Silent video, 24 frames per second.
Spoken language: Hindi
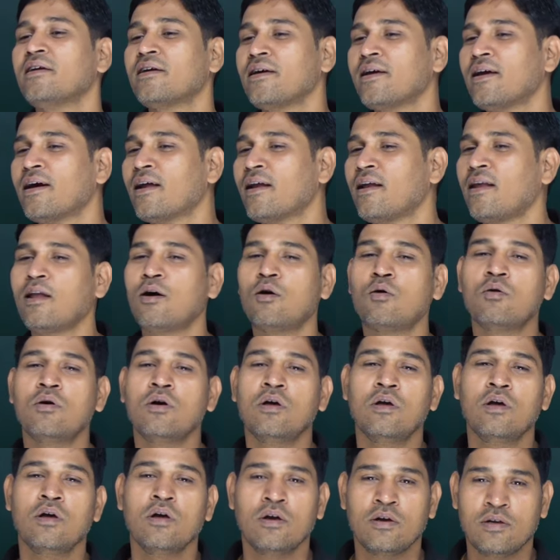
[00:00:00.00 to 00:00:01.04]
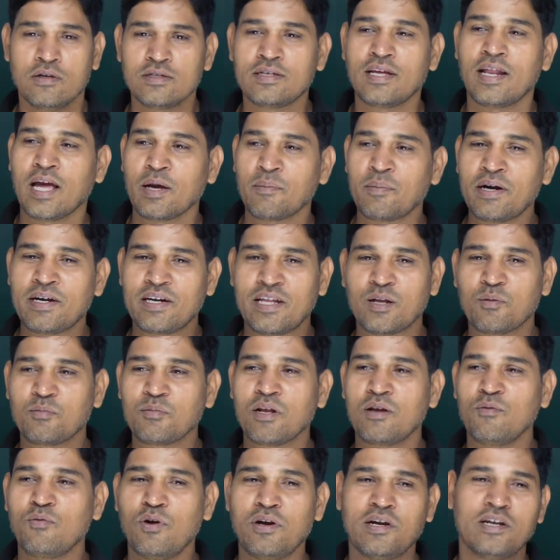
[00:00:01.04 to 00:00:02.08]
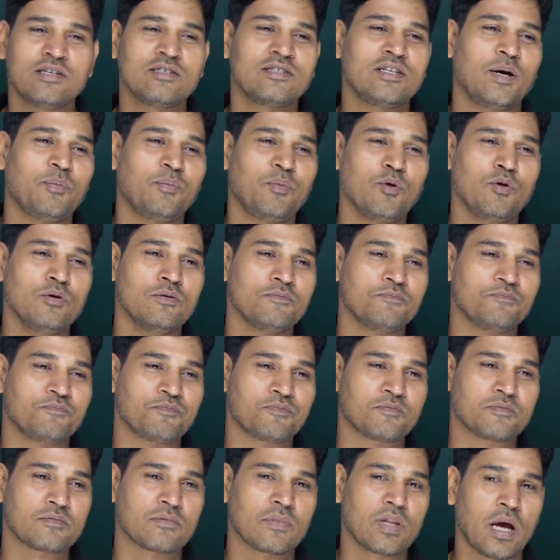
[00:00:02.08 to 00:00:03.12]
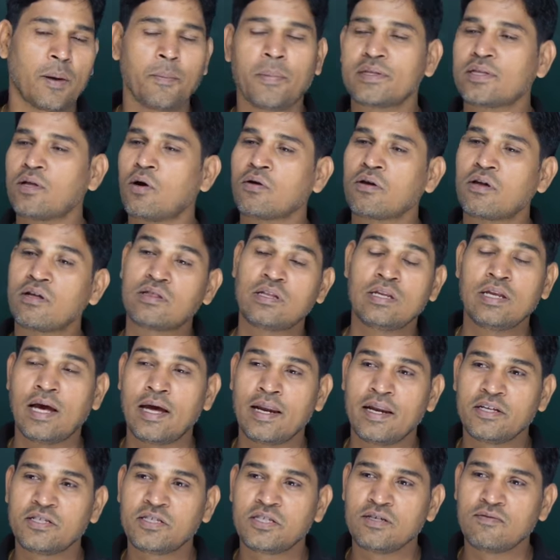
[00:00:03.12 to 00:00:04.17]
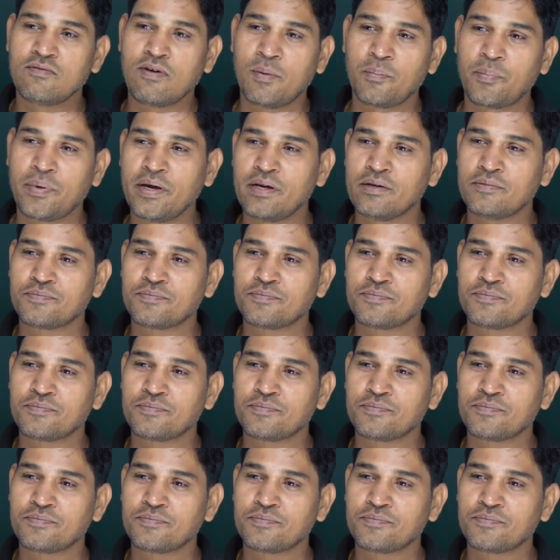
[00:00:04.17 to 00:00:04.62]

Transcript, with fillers: यार लाओ जरा एक बार टर्मिनल वोल्टेज नापो अब बताओ कितने आने चाहिए वहां पे